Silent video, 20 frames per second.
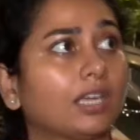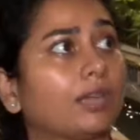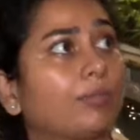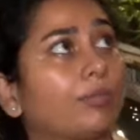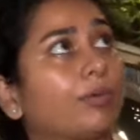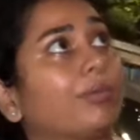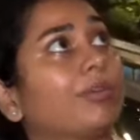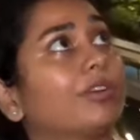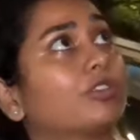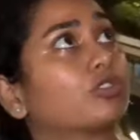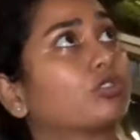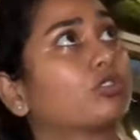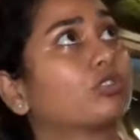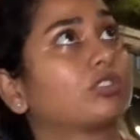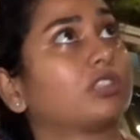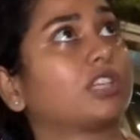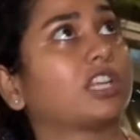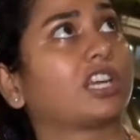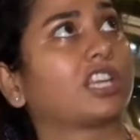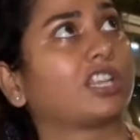ఇప్పుడు మీరు
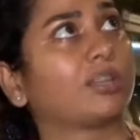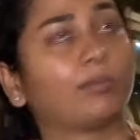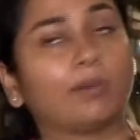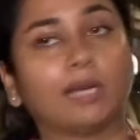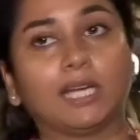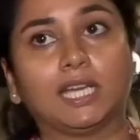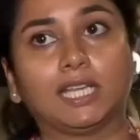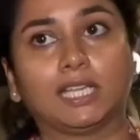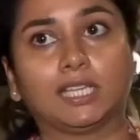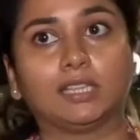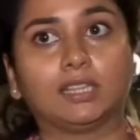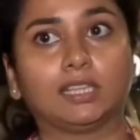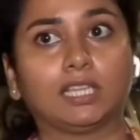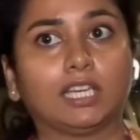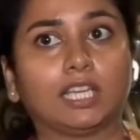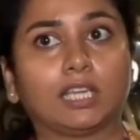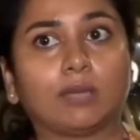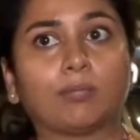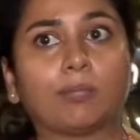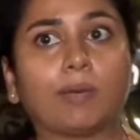చూస్తున్నారు కదా బిల్డింగ్
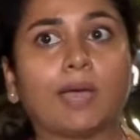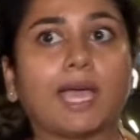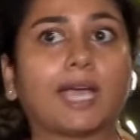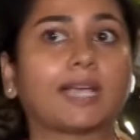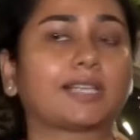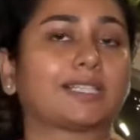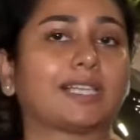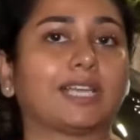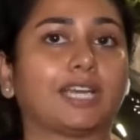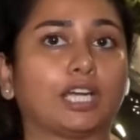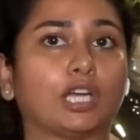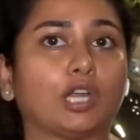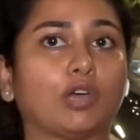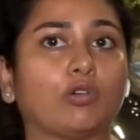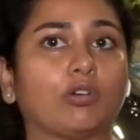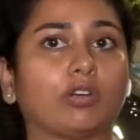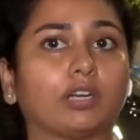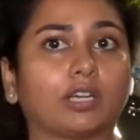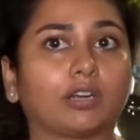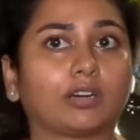దీనికి బ్యాక్ సైడ్ లో
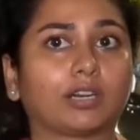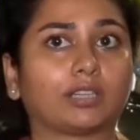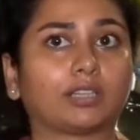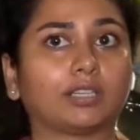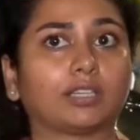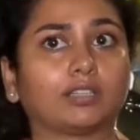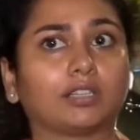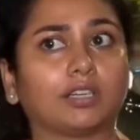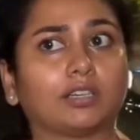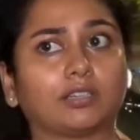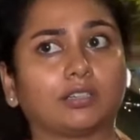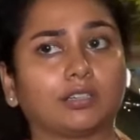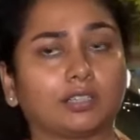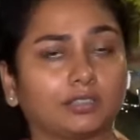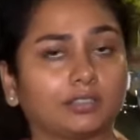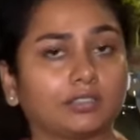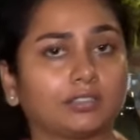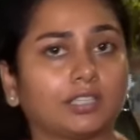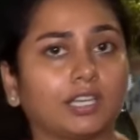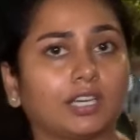ఉంటారు రత
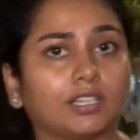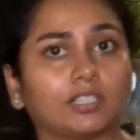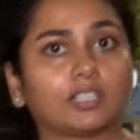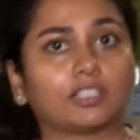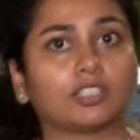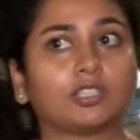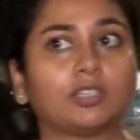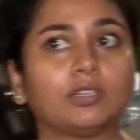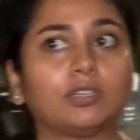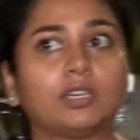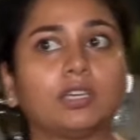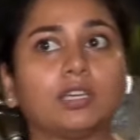రతన్ టాటాజీ